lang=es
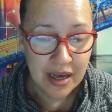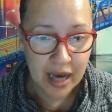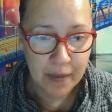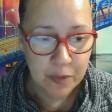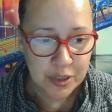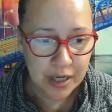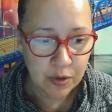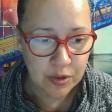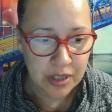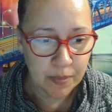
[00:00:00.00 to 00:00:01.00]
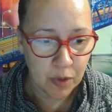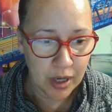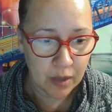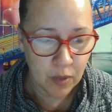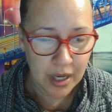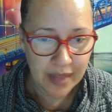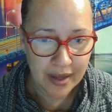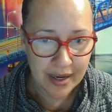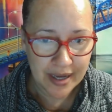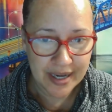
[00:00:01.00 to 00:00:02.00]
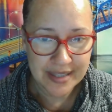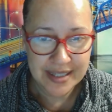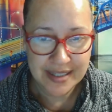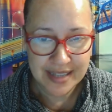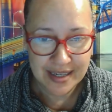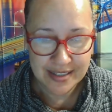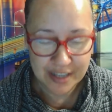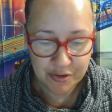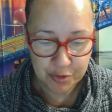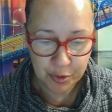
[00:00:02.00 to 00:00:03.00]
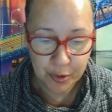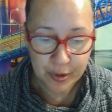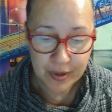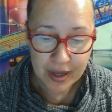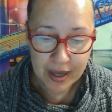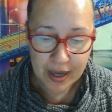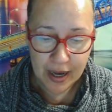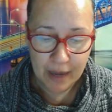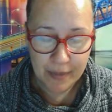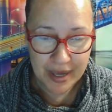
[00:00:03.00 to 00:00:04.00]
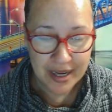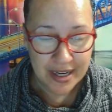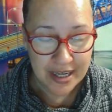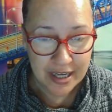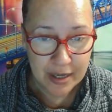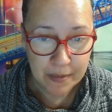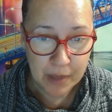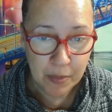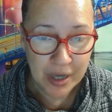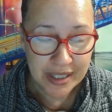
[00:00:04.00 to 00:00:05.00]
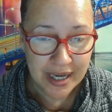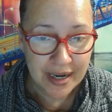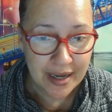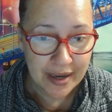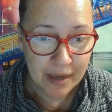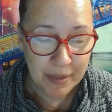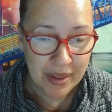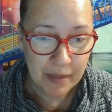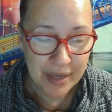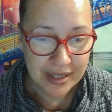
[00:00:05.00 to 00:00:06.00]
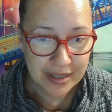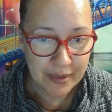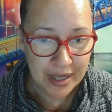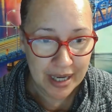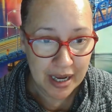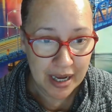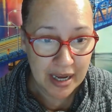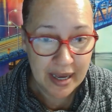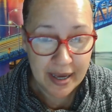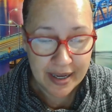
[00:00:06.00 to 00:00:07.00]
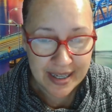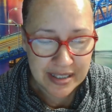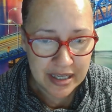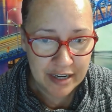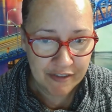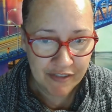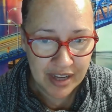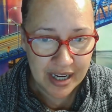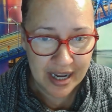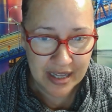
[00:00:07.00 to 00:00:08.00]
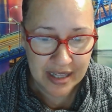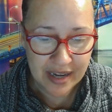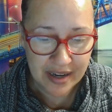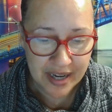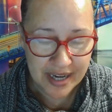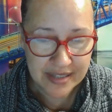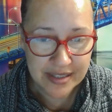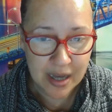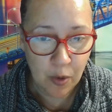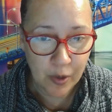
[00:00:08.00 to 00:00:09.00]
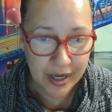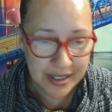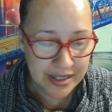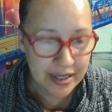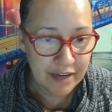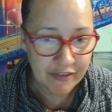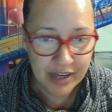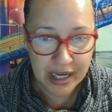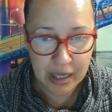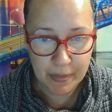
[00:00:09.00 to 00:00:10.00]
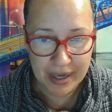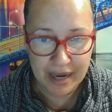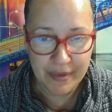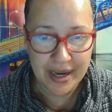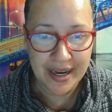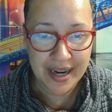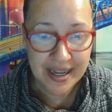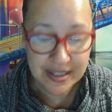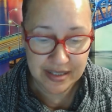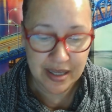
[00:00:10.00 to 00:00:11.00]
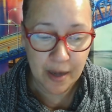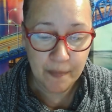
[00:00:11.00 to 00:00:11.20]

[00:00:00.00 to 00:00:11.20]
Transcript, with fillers: Hay muchas cosas por las cuales darle gracias al Señor, amén. Y vamos a traerles rápidamente, ¿verdad? Eh, ¿Qué significa el dar gracias o qué significa la palabra gracia?